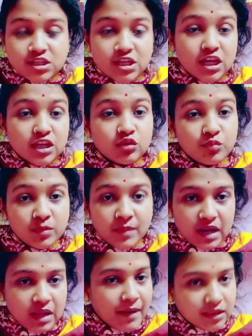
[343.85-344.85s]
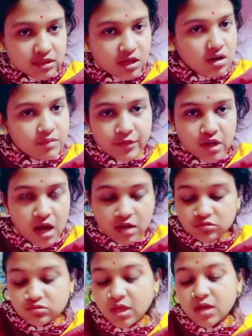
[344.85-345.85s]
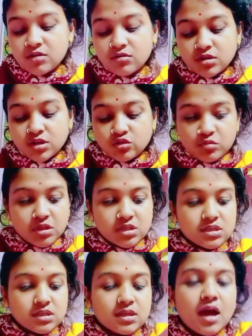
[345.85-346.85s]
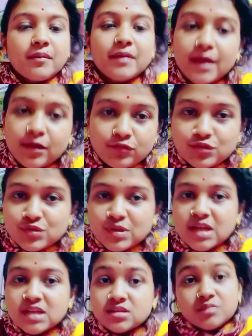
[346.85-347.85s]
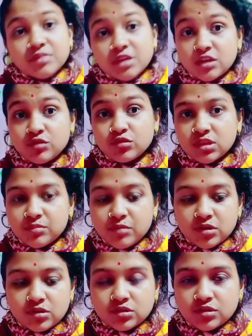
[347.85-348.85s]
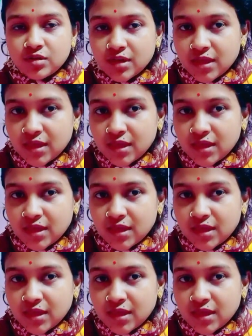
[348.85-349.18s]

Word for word: সেই দুপুরবেলা ভাত খাওয়ার পরে আর তো দেখা করিনি তোমাদের সাথে আবার এখন চলে আসলাম কি করতে বলো তো